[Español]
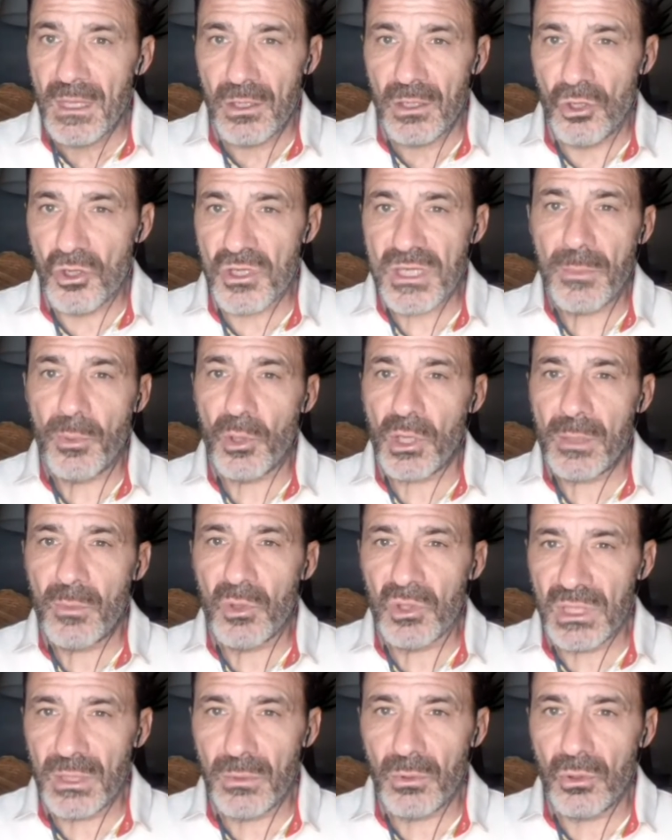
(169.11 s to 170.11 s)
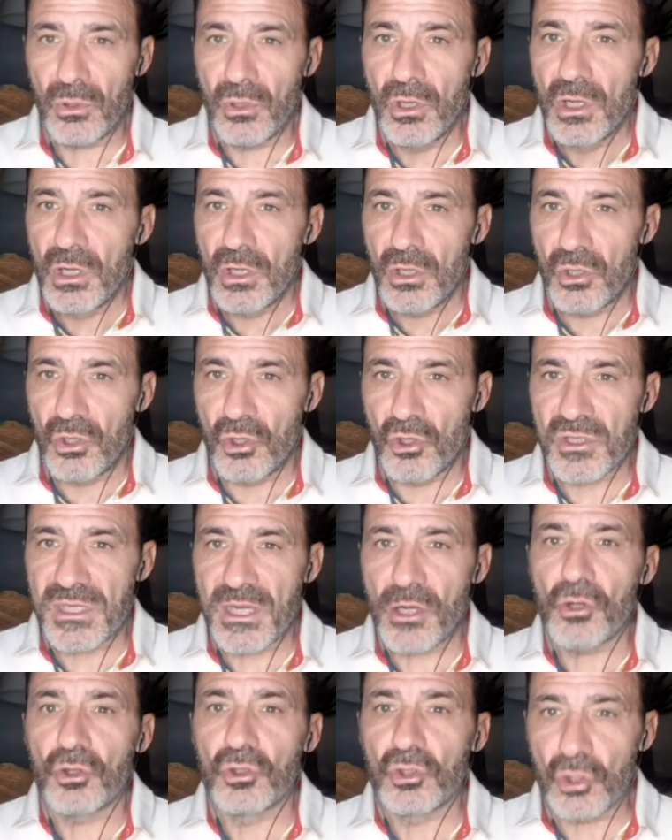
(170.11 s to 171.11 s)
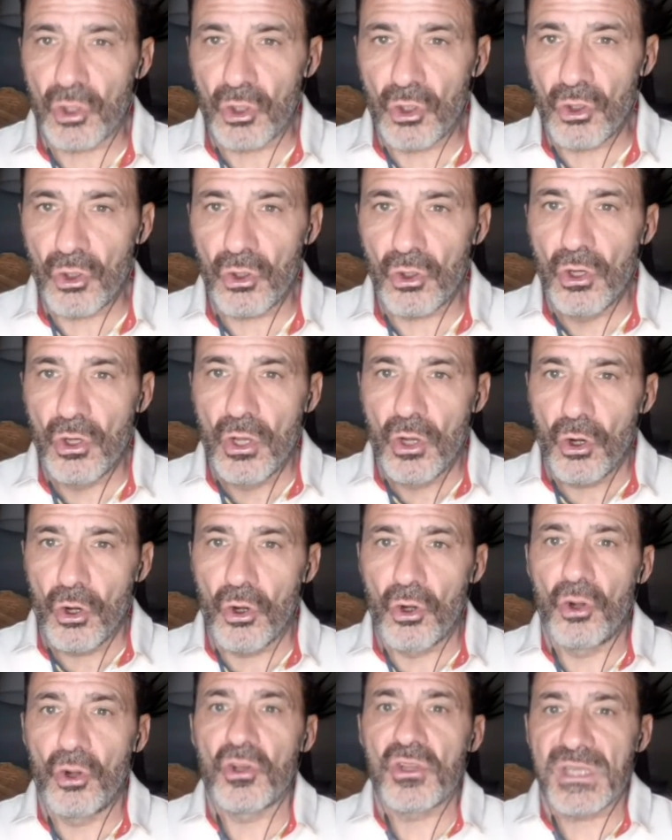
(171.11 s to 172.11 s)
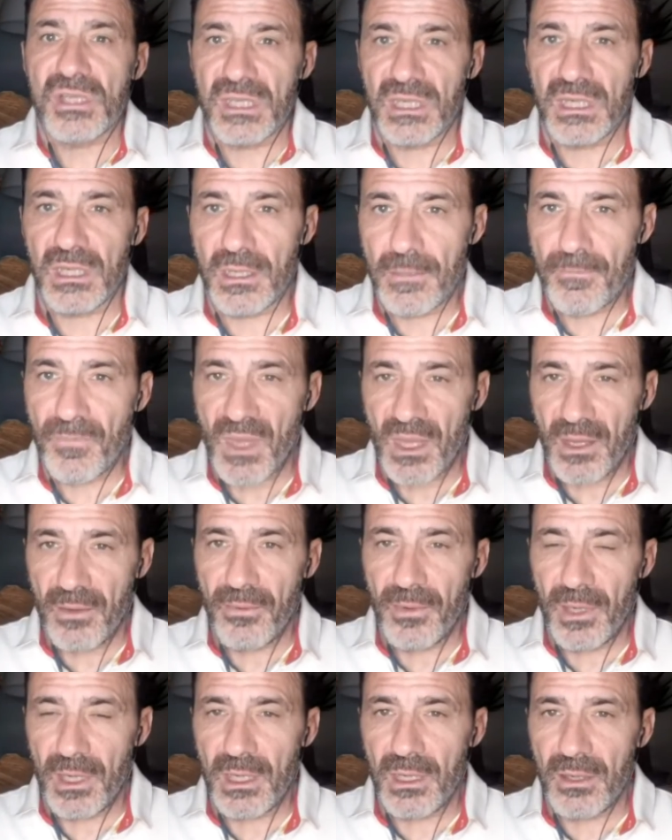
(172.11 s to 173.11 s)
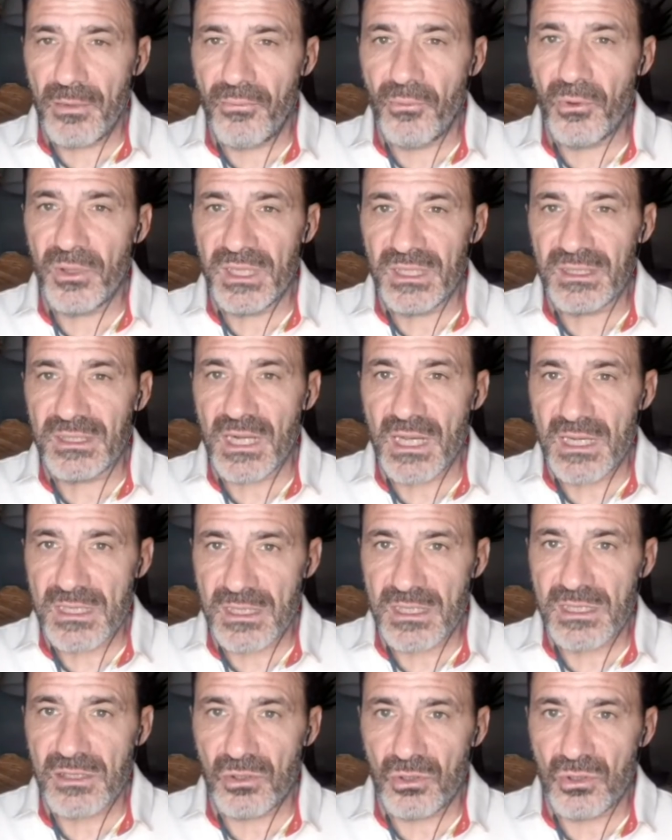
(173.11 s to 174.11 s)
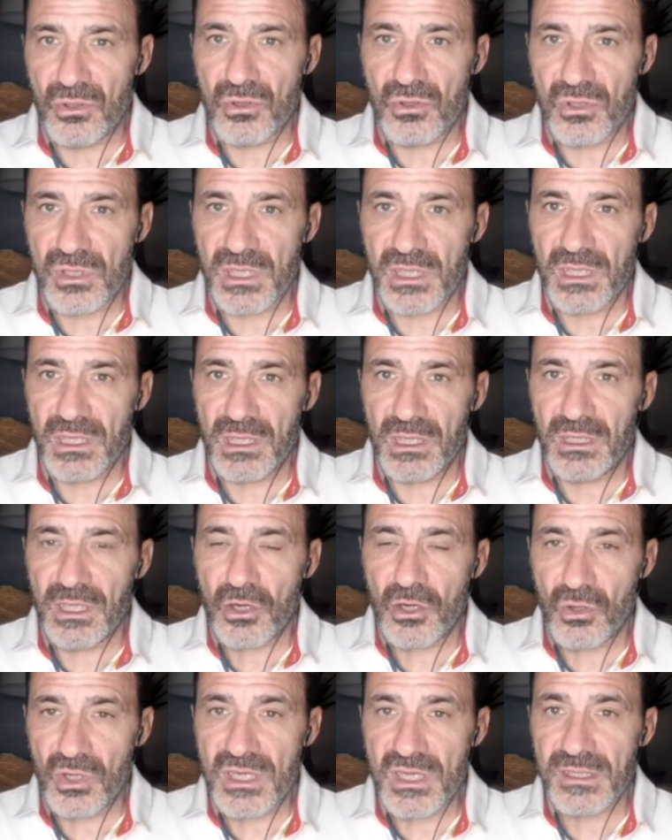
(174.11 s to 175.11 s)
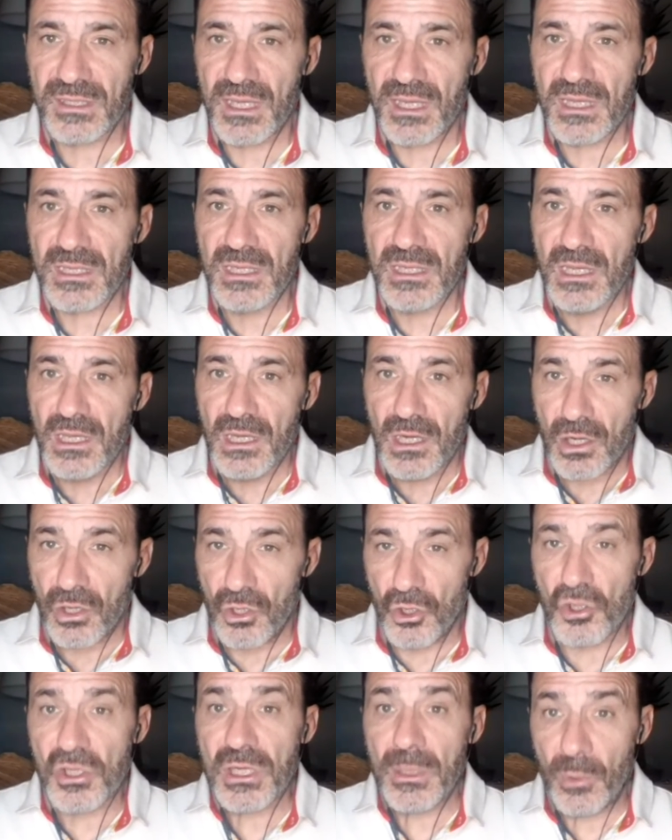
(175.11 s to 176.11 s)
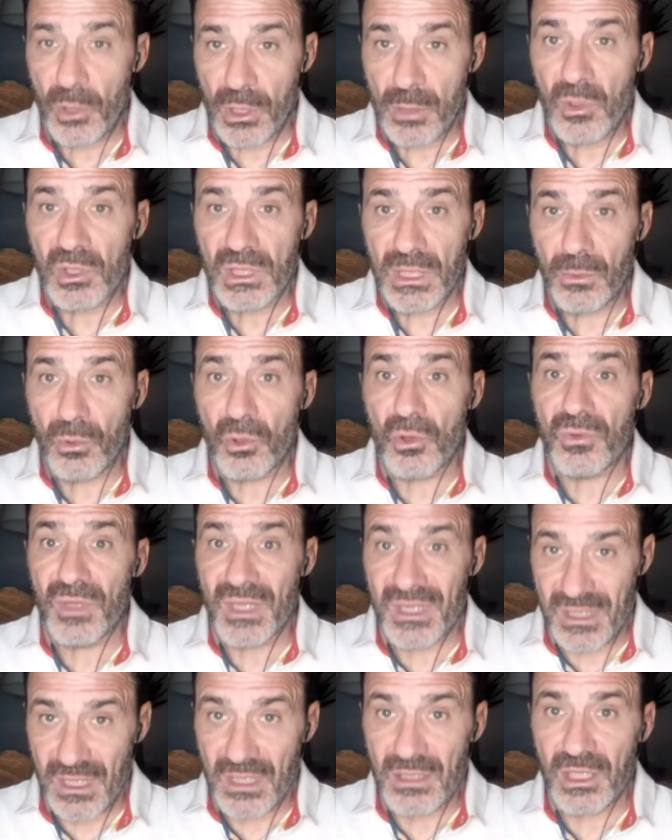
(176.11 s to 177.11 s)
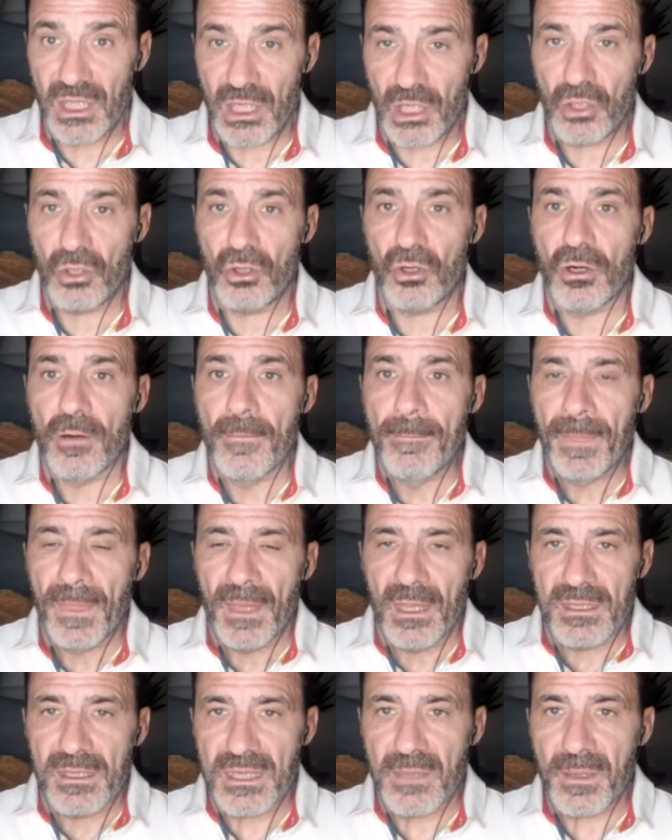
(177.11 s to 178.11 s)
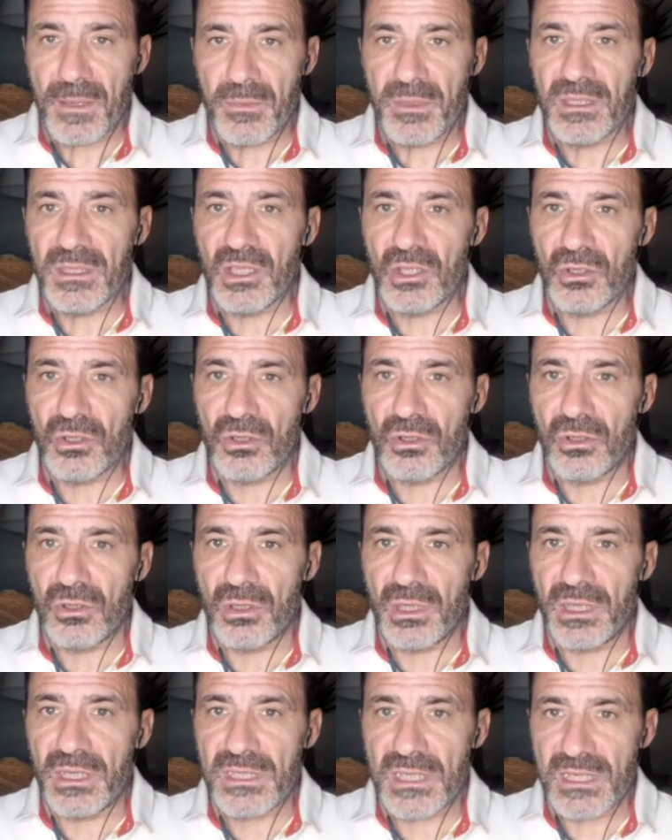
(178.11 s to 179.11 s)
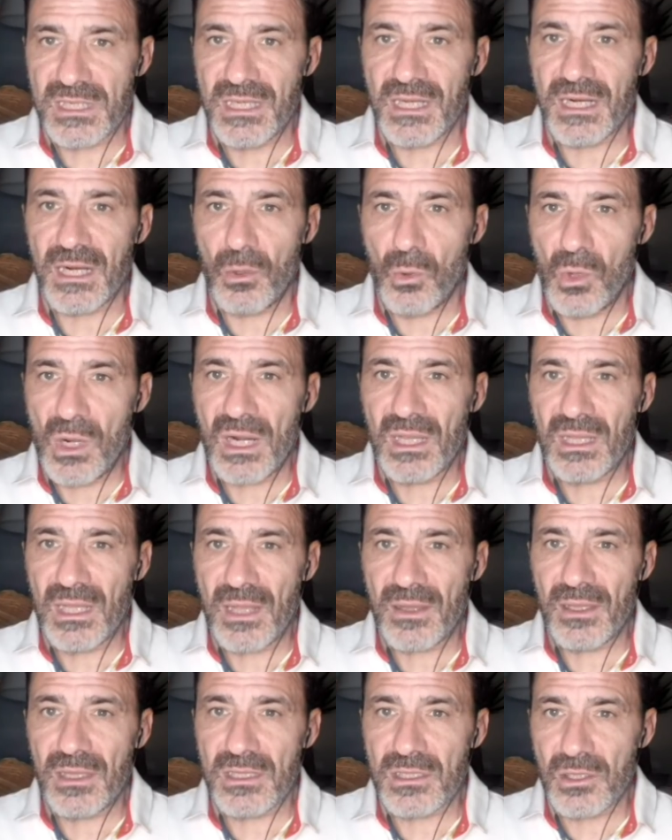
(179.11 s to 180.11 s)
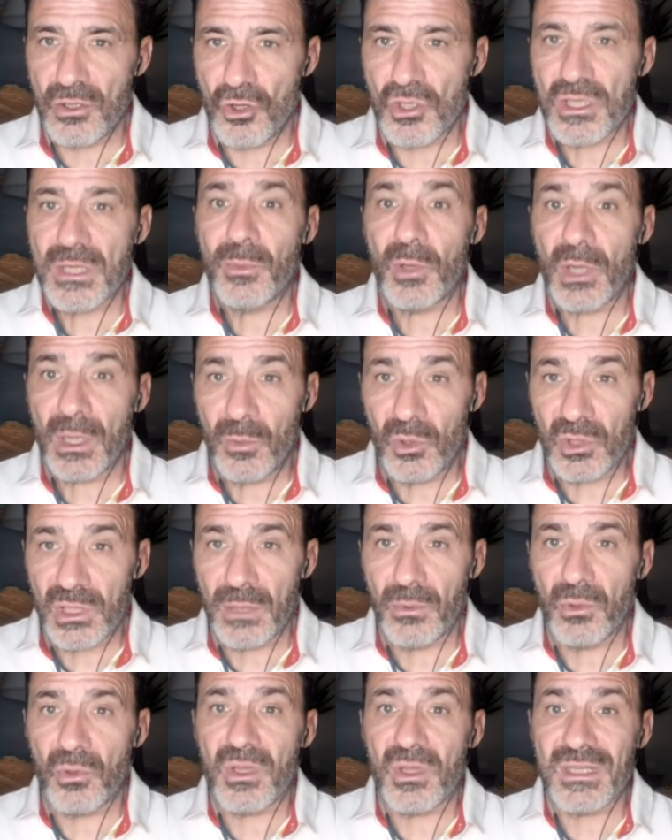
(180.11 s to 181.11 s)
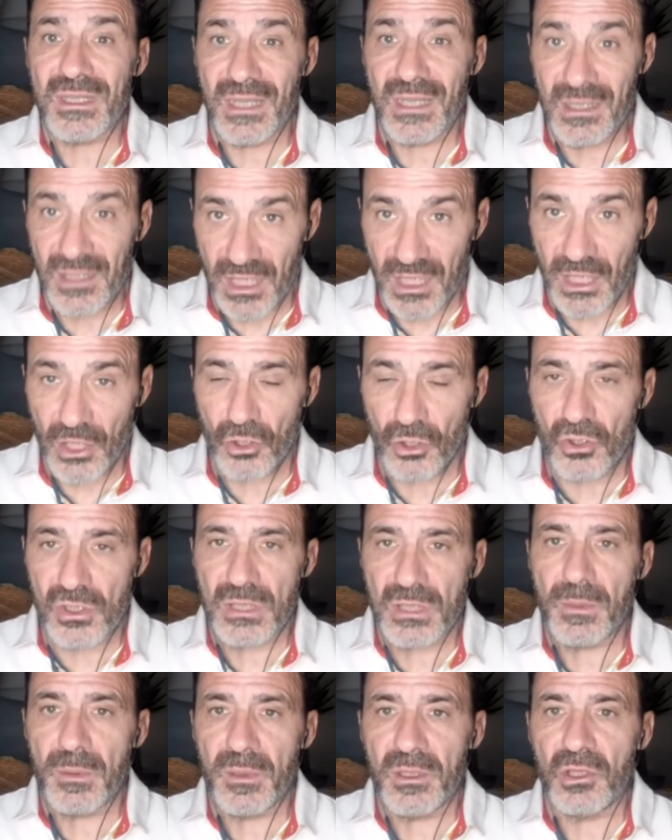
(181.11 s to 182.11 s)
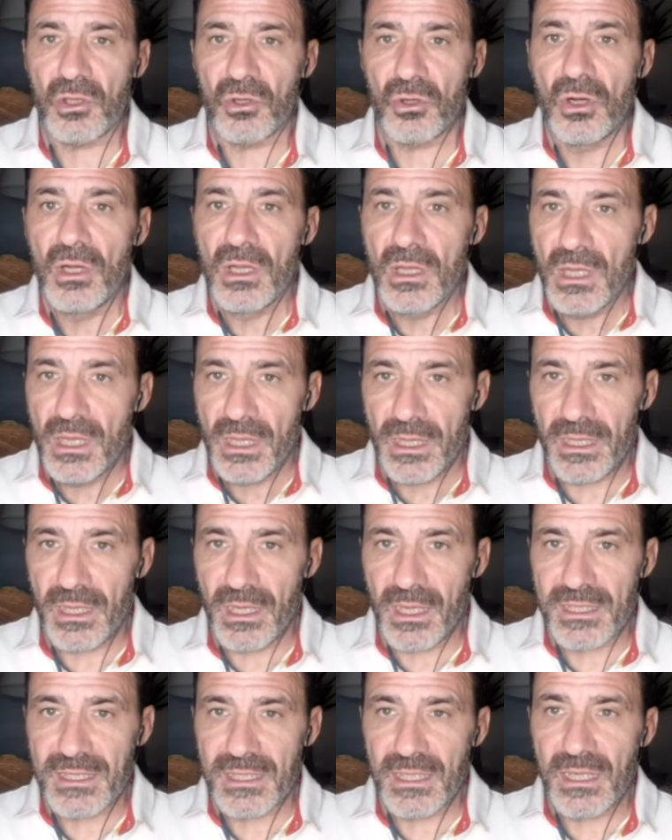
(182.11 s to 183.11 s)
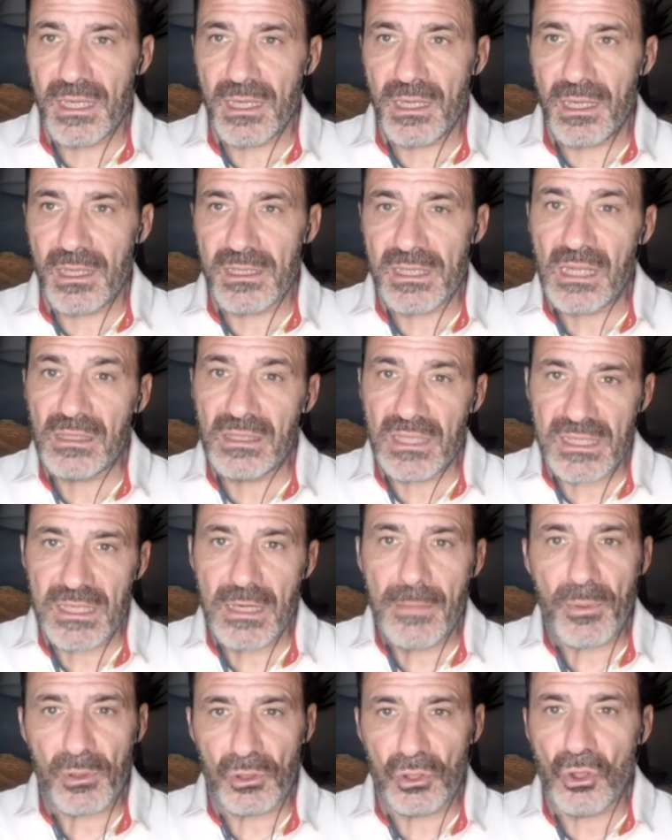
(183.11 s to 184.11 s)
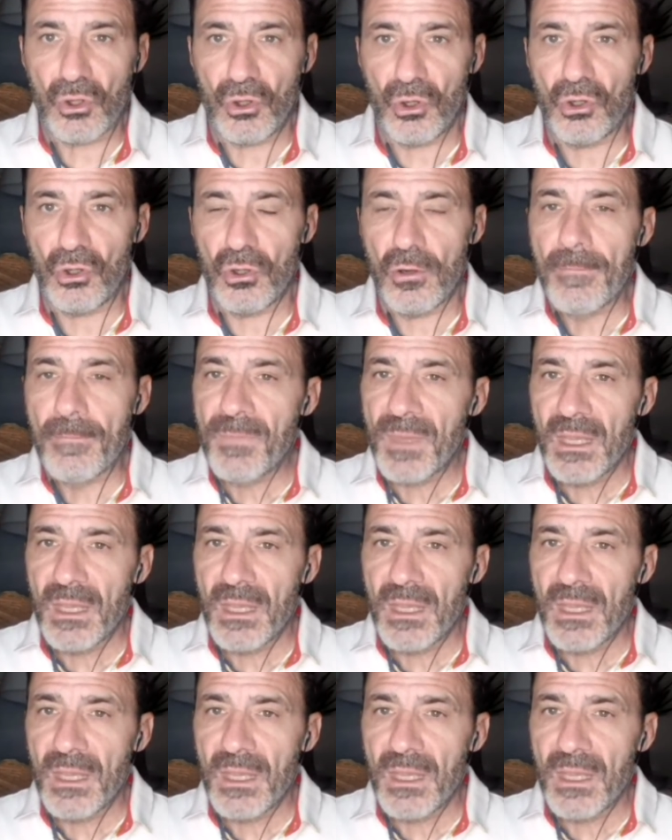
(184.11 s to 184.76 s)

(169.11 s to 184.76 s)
no sé por qué motivo no se controló o no se eh, fue detrás de estos terroristas, no sé por qué motivo desde interior se permitió esas irregularidades, no sé por qué motivo desde interior se permitió que se saltase el protocolo